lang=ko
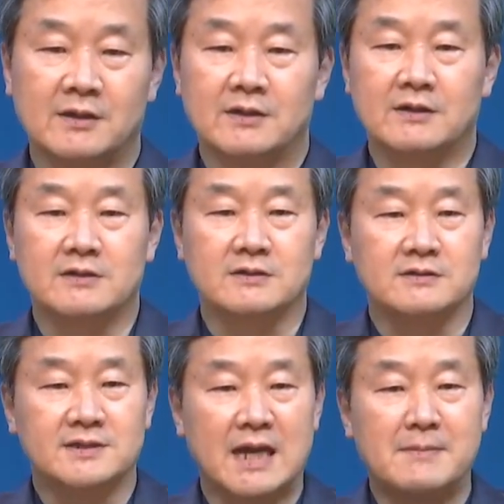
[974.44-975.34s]
그래서
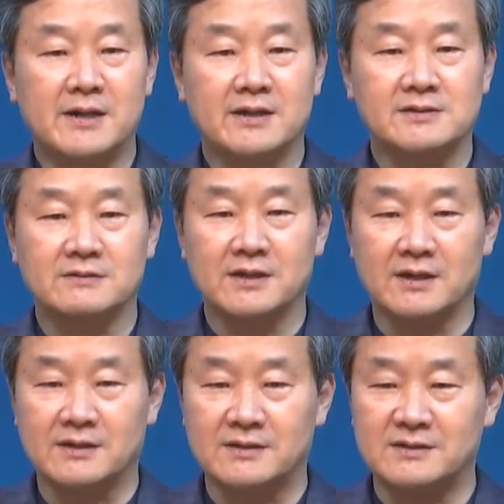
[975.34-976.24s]
그 사마리아
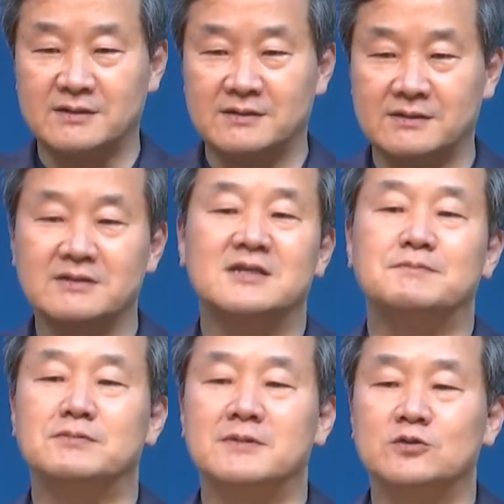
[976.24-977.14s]
성에 큰
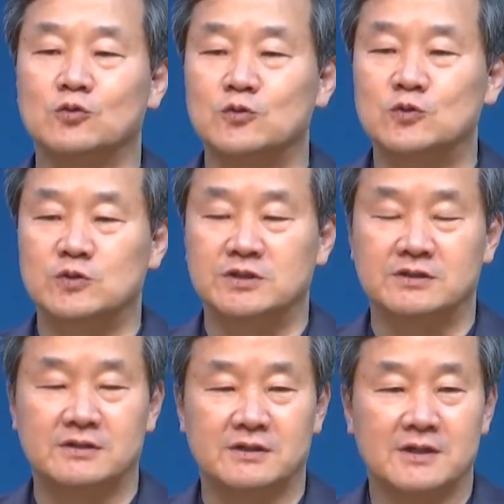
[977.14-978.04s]
기쁨의 좋은
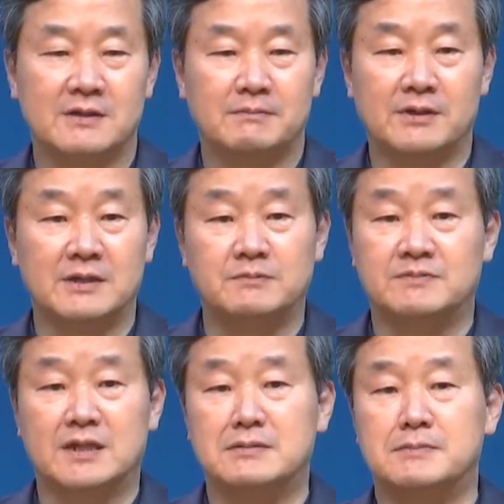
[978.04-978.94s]
소식을 빌립
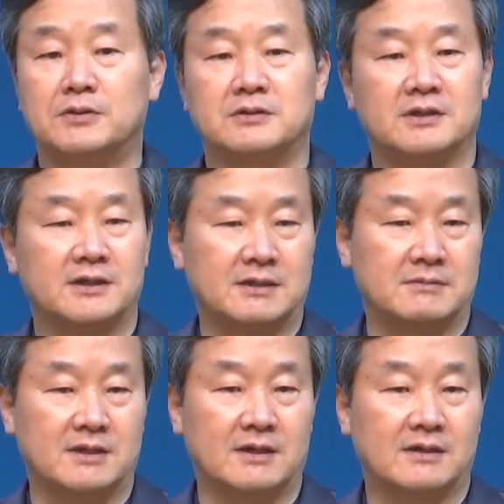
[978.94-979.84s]
집사님이 퍼뜨리게
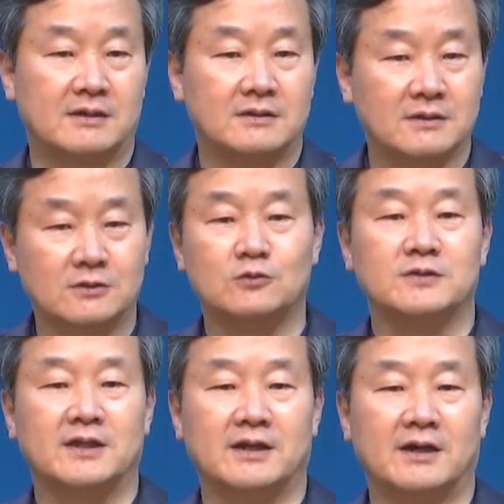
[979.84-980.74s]
됩니다.
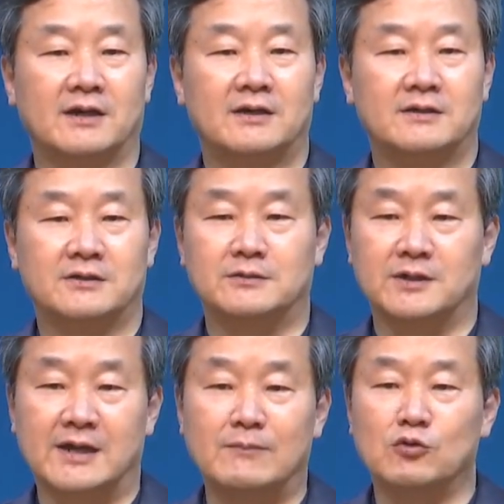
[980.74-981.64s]
더더군다나
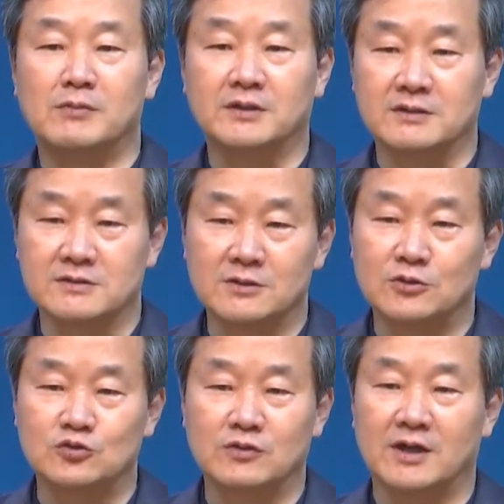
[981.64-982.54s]
여러분이 감동받았던
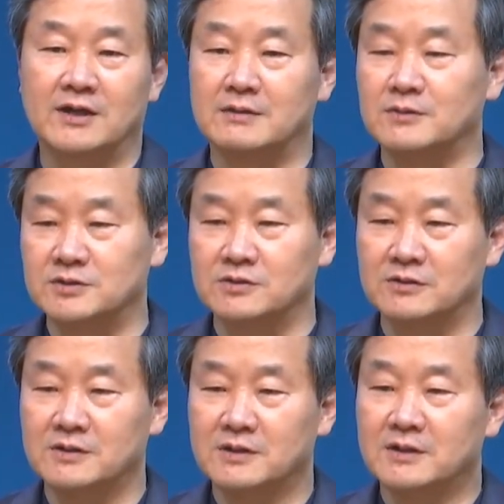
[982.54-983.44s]
설교 중에 하나가 뭐죠?
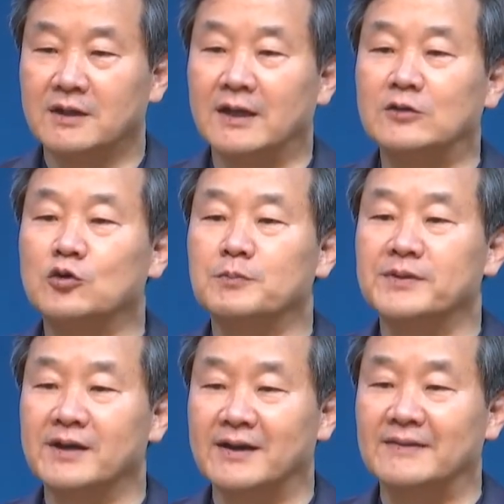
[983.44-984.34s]

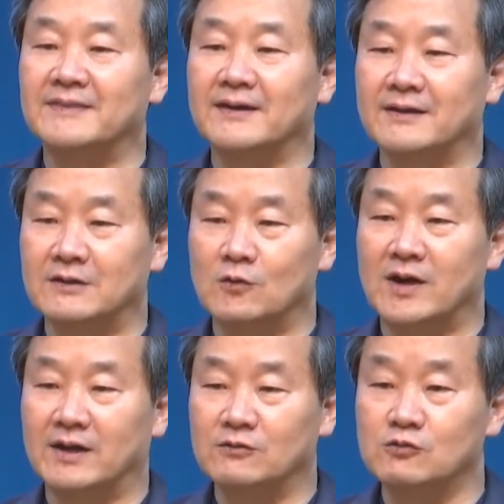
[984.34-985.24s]
에디오피아 간닥의
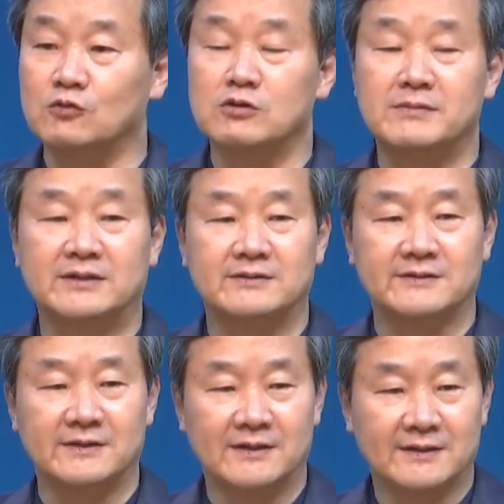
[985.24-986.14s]
여왕 국고를
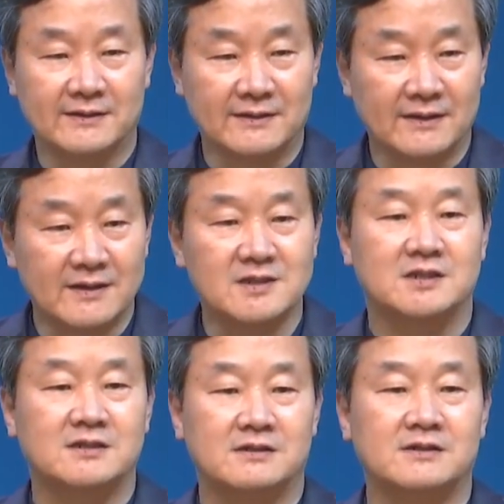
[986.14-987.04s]
맡은
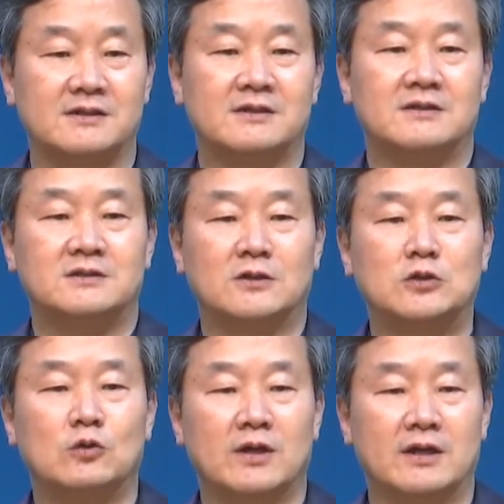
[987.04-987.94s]
네시를
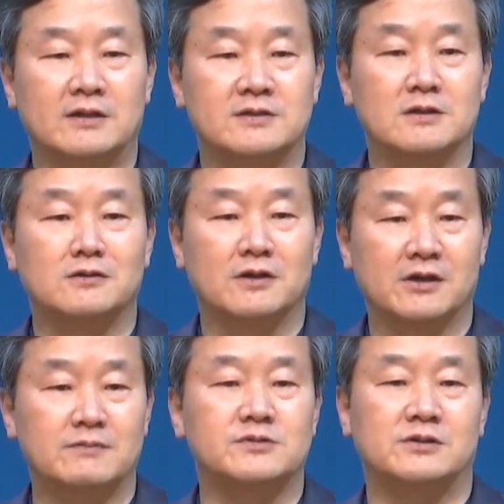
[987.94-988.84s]
전도하라는 성령의
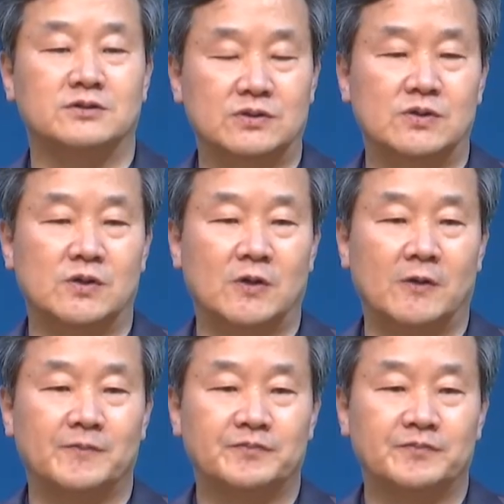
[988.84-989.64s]
음성을 듣고